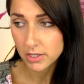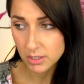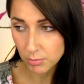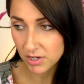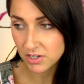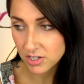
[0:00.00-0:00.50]
Ich
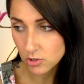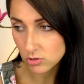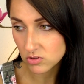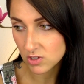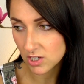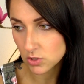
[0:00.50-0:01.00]
meine, die
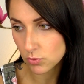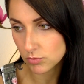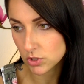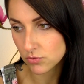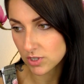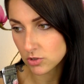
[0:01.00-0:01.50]
kosten
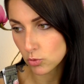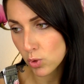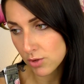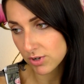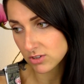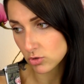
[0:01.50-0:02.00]
1,25. Oh,
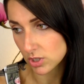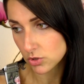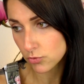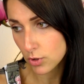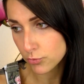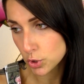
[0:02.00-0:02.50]
hier waren sogar
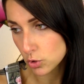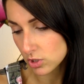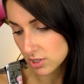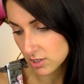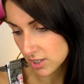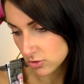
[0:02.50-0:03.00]
12 Stück
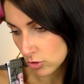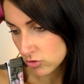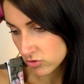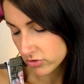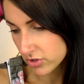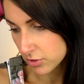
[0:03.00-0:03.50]
drin,
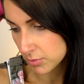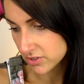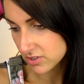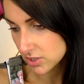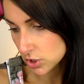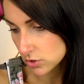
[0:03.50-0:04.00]
ansonsten sind immer
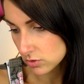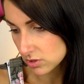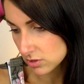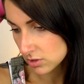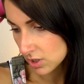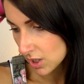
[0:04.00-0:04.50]
10 Stück
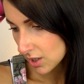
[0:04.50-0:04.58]
drin.